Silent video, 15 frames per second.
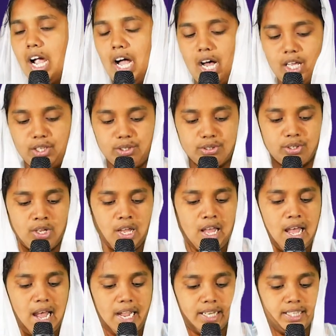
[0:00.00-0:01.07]
కాదు
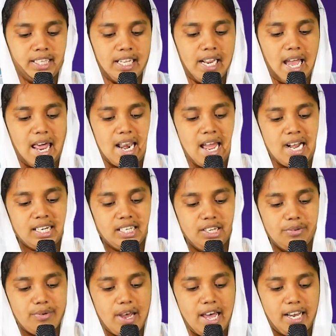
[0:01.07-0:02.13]
అయితే
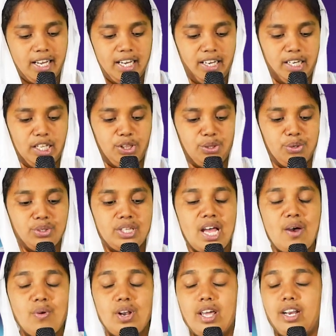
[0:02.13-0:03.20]
అలాంటి వారే
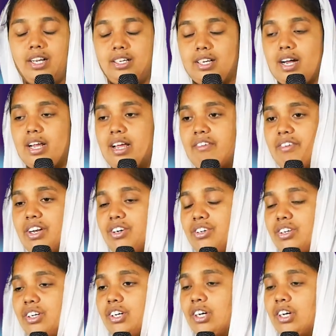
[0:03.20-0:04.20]
ఎతుకుతా ఉన్నారంట ఎవరు